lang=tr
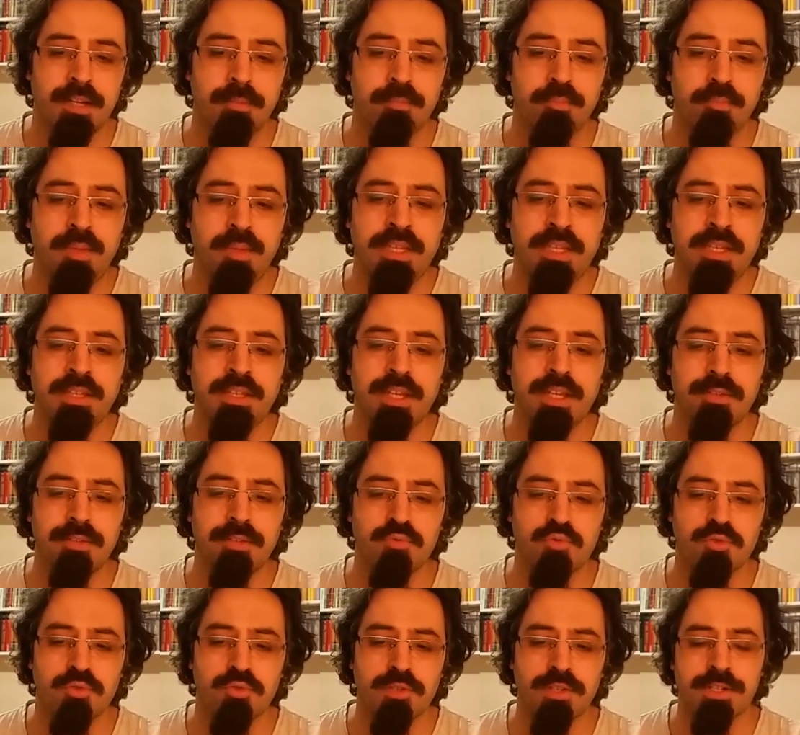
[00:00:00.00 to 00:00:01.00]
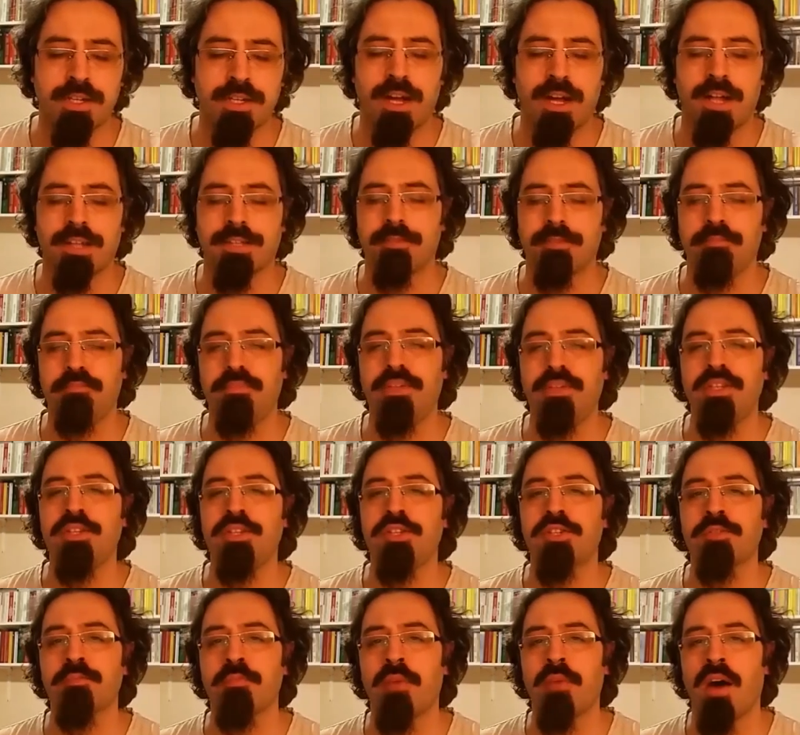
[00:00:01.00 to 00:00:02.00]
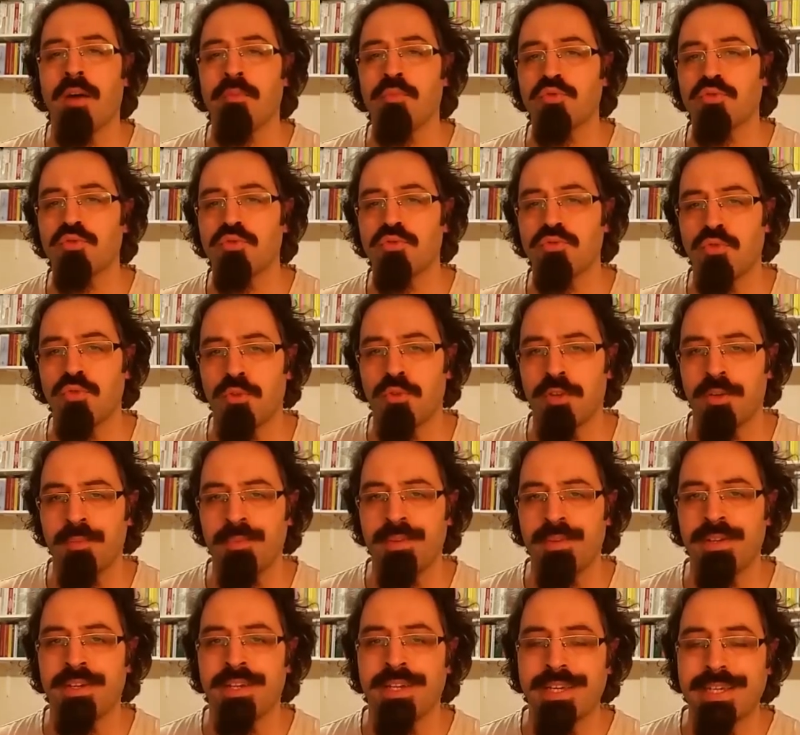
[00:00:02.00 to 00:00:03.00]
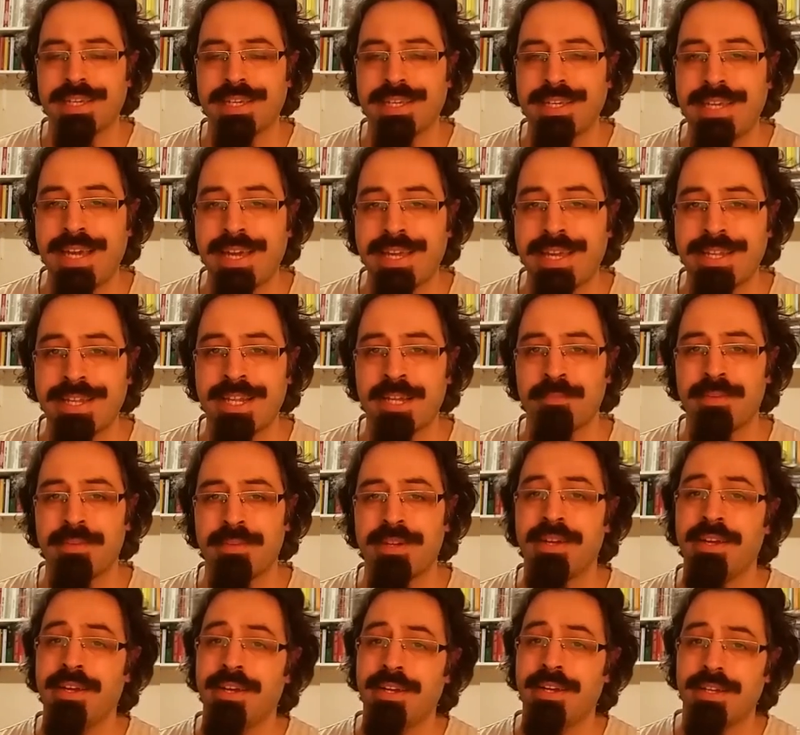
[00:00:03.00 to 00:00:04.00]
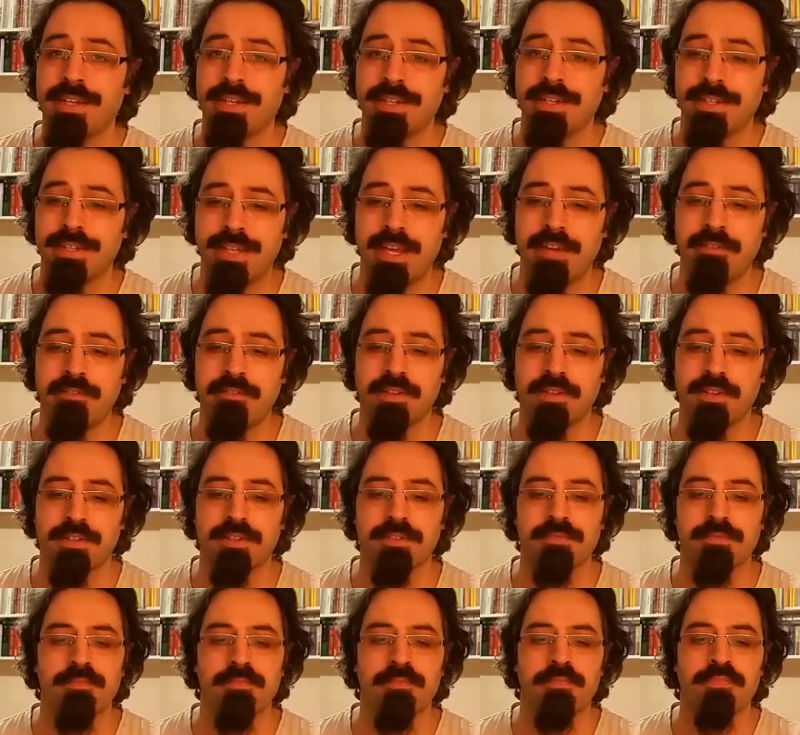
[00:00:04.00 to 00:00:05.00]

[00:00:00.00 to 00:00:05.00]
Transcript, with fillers: 1746 1. Mahmut dönemi gerileme devridir.